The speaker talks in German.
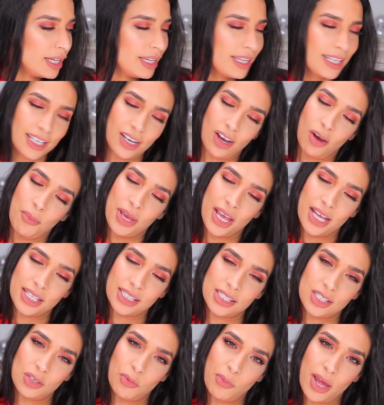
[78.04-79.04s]
Ich komme
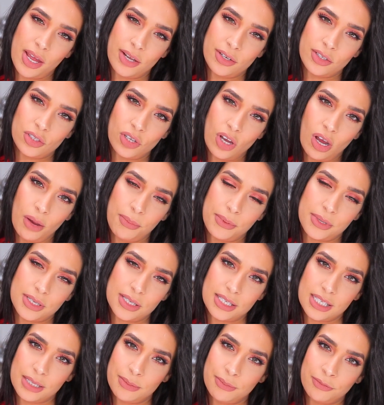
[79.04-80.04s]
jetzt zu meinen Top
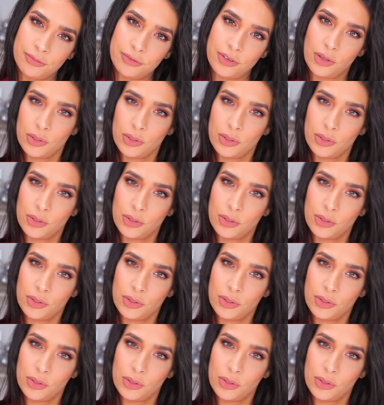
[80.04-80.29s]
7